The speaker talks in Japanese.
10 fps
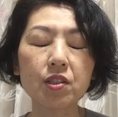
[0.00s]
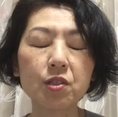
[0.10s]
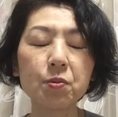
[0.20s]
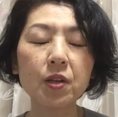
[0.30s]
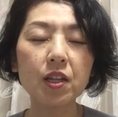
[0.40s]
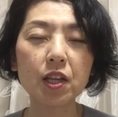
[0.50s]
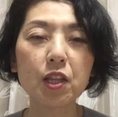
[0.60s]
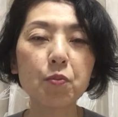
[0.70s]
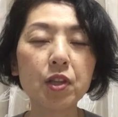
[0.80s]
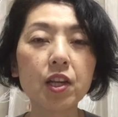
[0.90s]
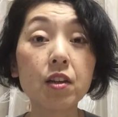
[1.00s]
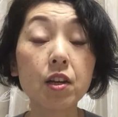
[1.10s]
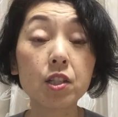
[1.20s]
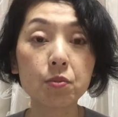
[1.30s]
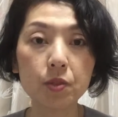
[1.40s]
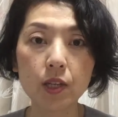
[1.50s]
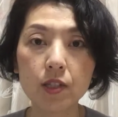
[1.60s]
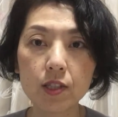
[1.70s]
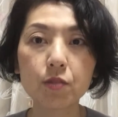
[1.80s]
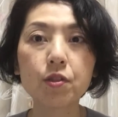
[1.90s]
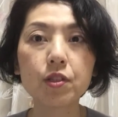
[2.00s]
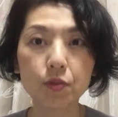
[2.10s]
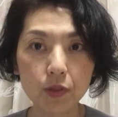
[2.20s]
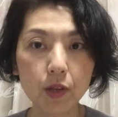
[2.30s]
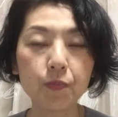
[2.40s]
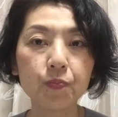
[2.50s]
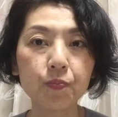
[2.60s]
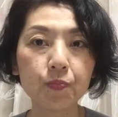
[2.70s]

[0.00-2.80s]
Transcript: 自分が何でもできるから自分でやっちゃうんですよね。